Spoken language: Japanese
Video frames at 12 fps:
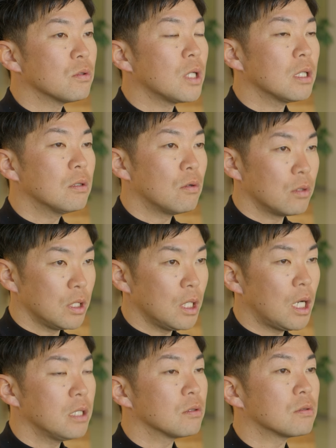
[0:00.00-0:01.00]
南の方に
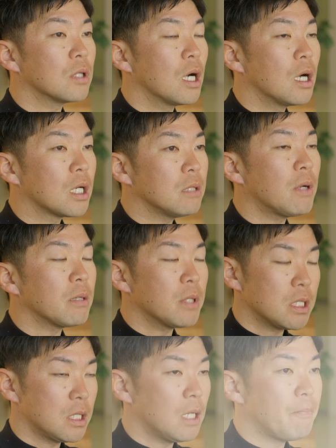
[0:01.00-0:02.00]
配属が決まりま
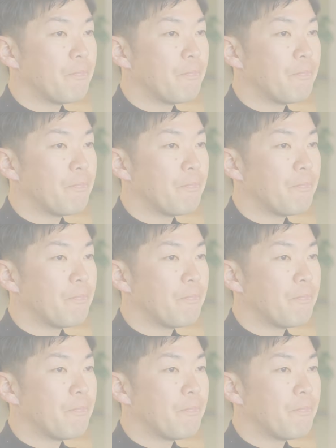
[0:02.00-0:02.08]
した。